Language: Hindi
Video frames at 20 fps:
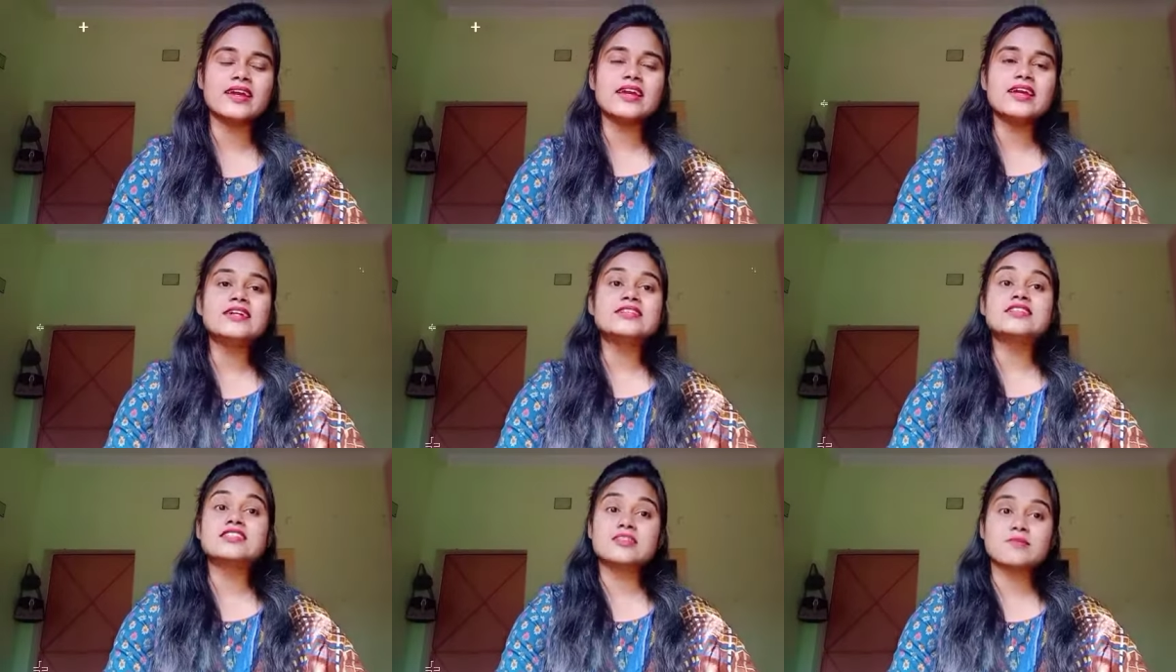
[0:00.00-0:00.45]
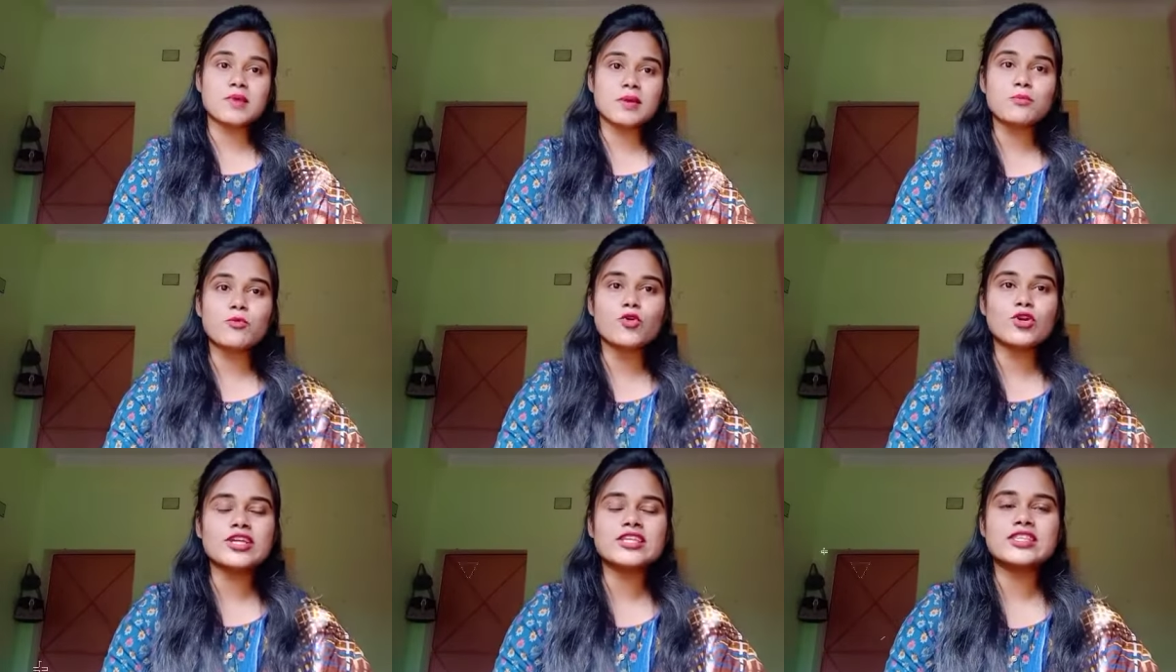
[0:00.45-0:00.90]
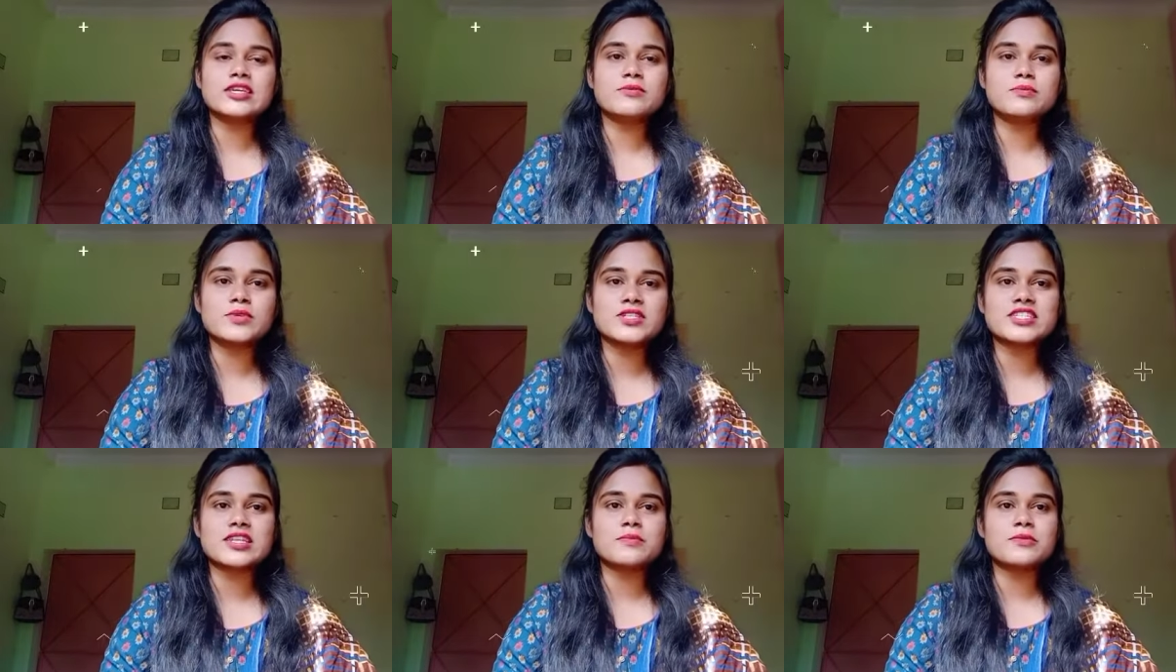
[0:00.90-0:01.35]
जैसे मैं बोली थी
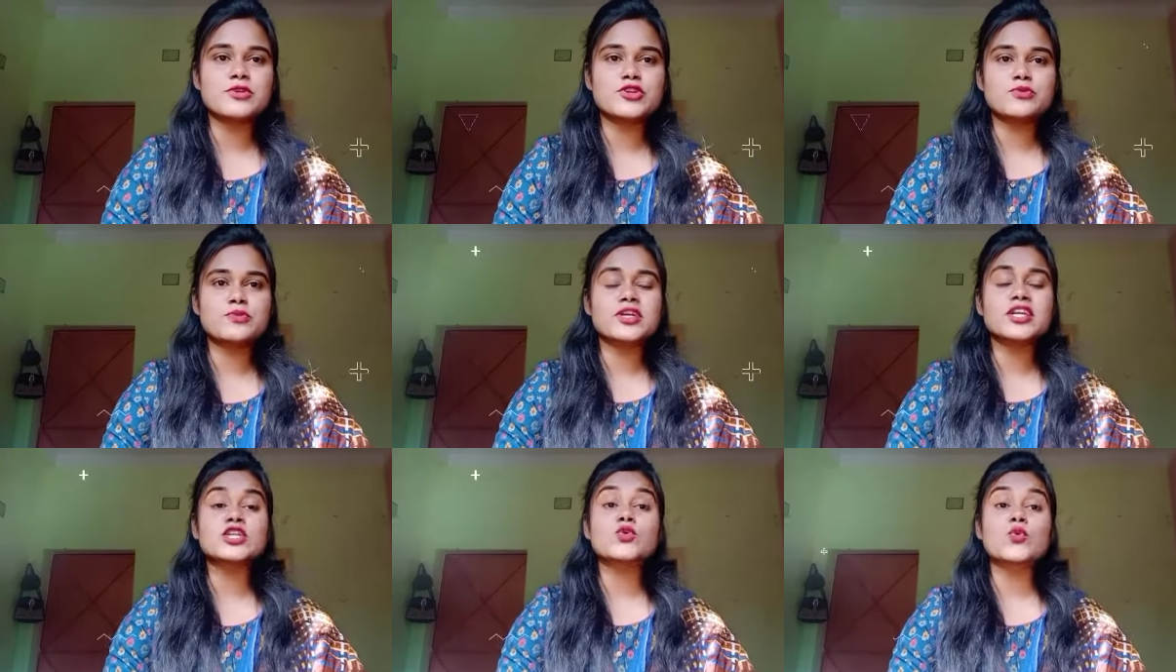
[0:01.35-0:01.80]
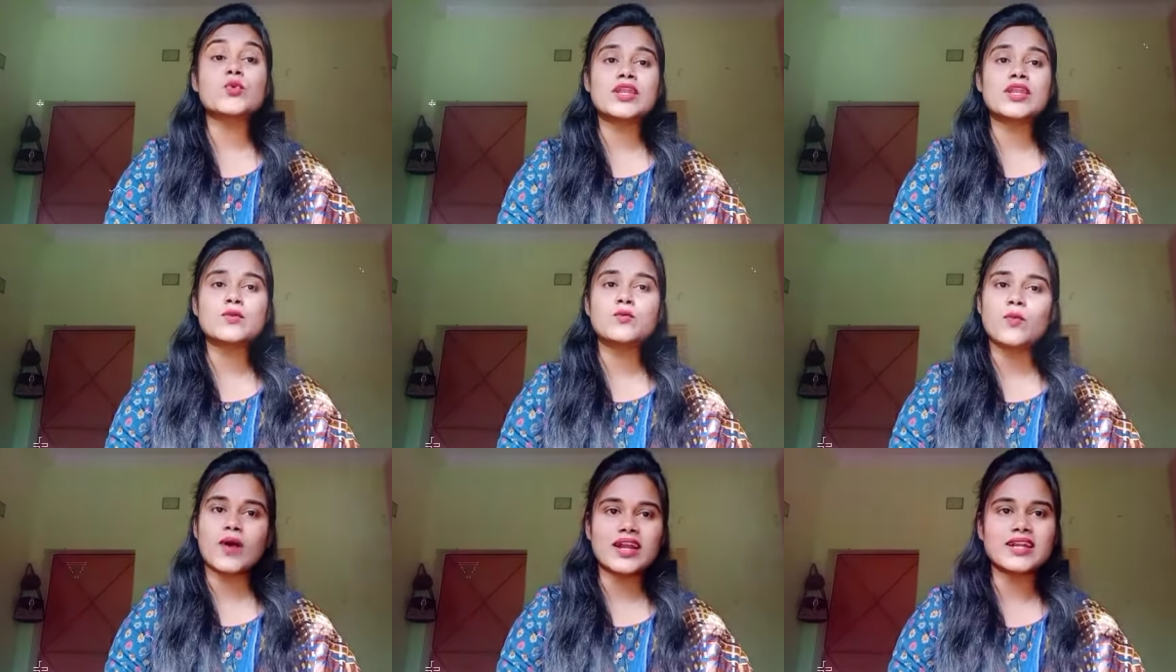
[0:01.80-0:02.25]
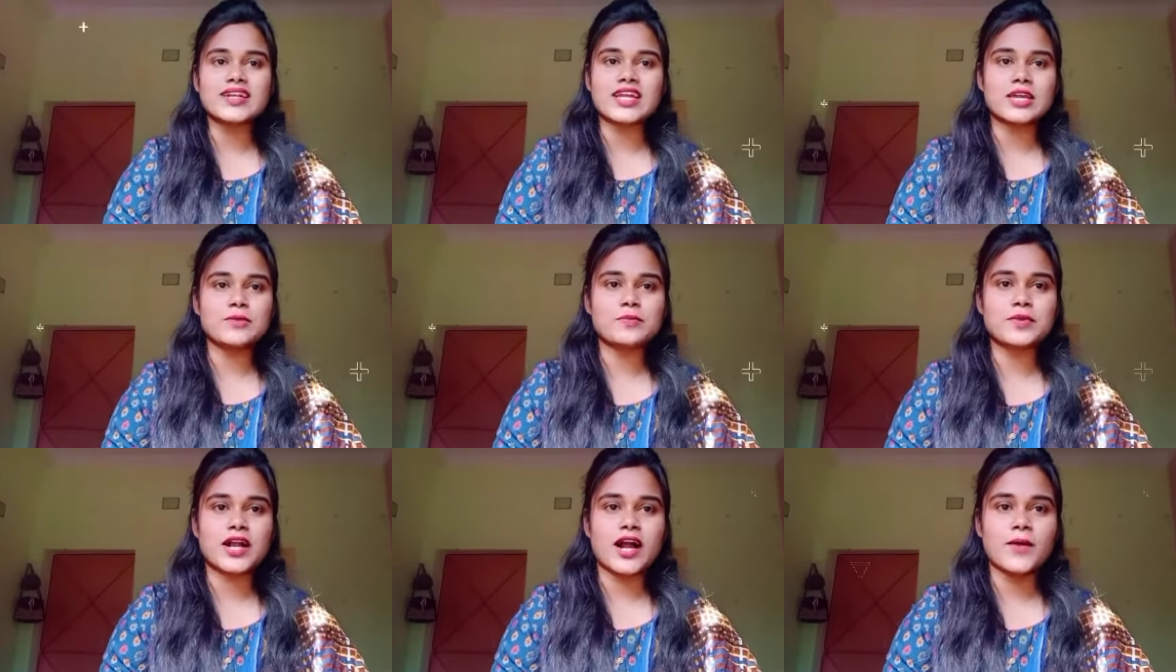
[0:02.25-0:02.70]
पिछले वीडियो में कि 21
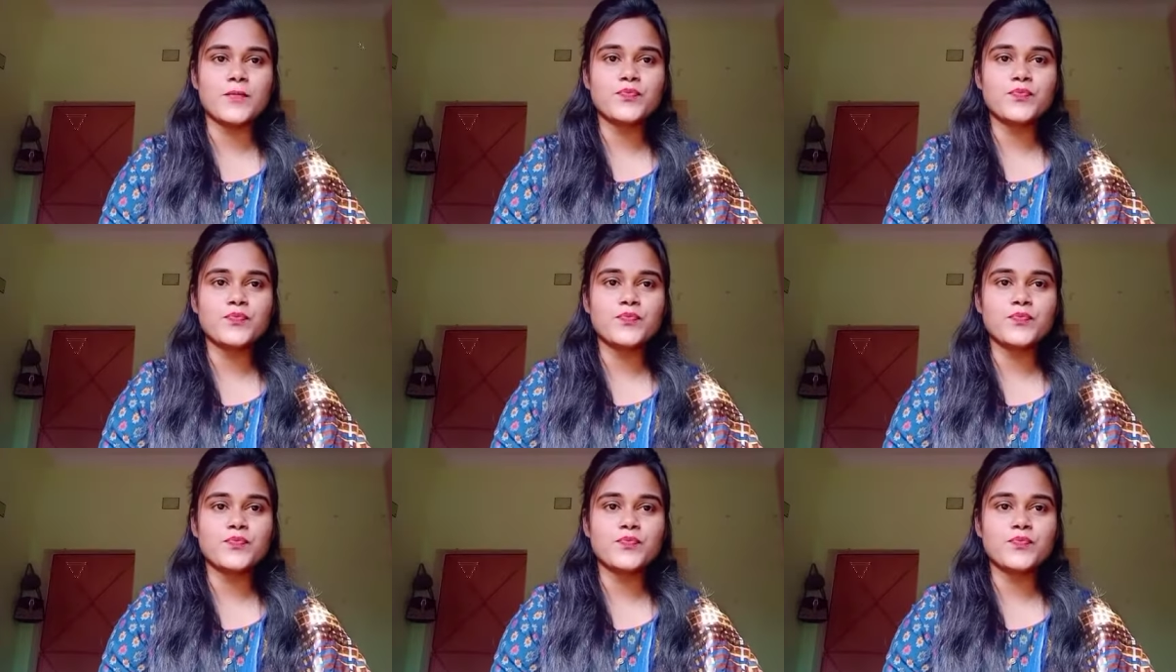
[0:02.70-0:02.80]
टाइप का